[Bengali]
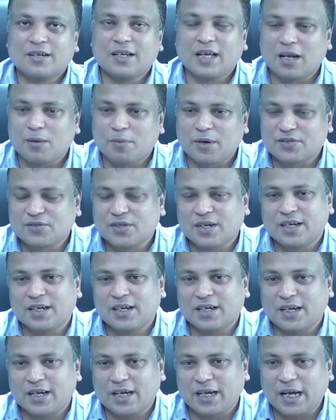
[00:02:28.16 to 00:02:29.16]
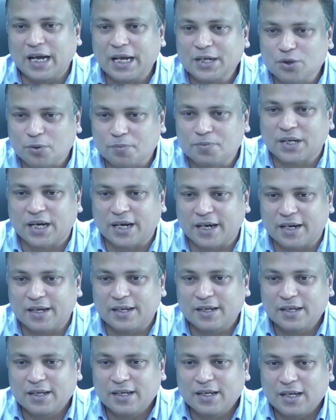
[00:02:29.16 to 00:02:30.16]
রিয়াল বার্সা এইসব জায়গায়
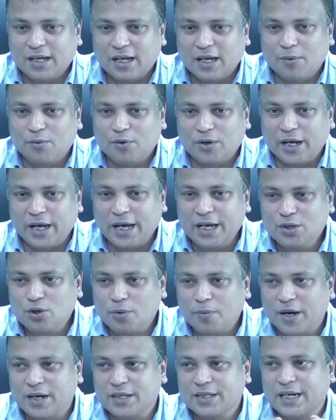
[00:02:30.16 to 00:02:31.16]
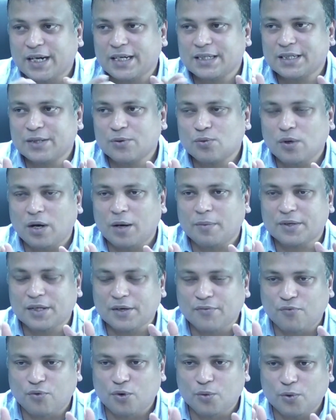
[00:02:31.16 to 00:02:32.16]
এবং এই সব কার জায়গায় যেহেতু
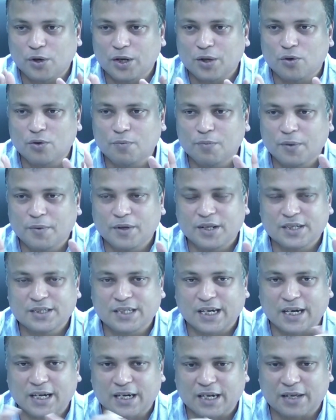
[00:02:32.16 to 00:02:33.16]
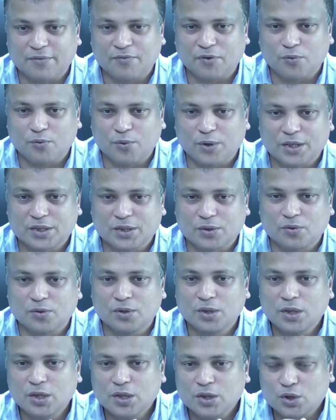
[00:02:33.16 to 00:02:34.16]
আমাদের ফুটবলে কোনো বিভেদের জায়গা নাই ফুটবলে যেহেতু
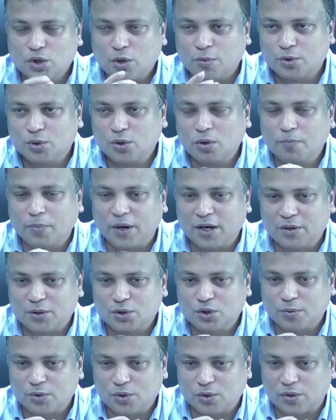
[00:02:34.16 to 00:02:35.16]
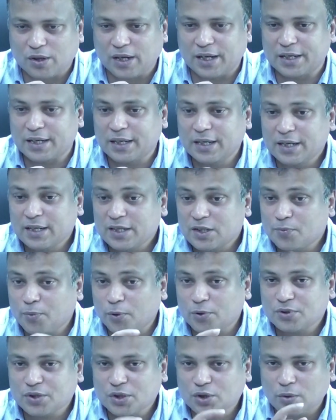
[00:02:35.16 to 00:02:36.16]
সমর্থন পাল্টা সমর্থন নাই
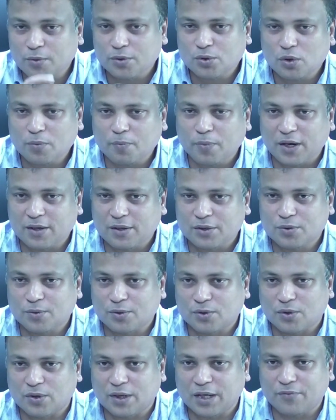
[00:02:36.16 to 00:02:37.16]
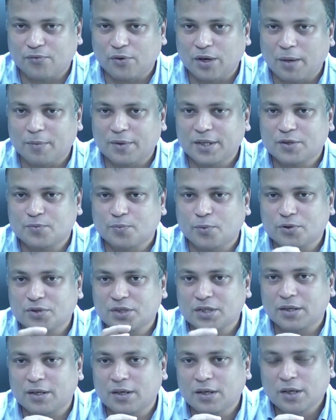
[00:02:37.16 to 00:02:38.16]
স্পোর্টসে সমর্থন পাল্টা সমর্থন নাই ফলে আমাদের
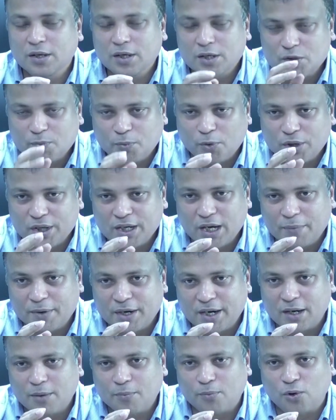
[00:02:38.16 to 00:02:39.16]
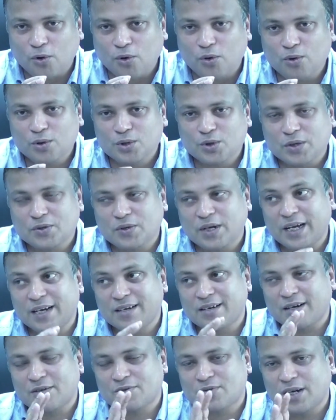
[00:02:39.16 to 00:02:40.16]
স্পোর্টসে স্পোর্টিং আপডেটের একটা বড় অংশ আসলে
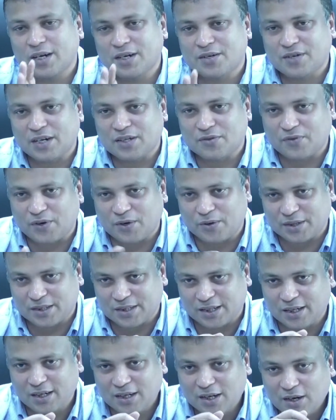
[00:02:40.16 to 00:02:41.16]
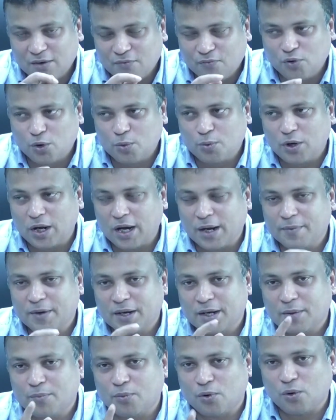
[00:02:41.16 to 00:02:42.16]
ইন্টারন্যাশনাল ট্রান্সফার হয়েছে ফুটবল
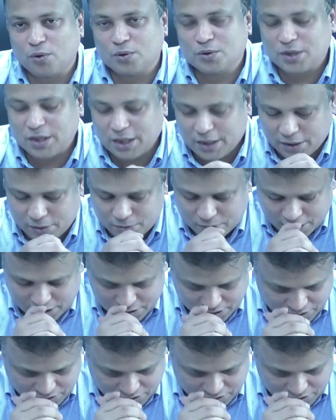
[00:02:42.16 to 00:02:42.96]
আবেগের বড় অংশটা ইন্টারন্যাশনাল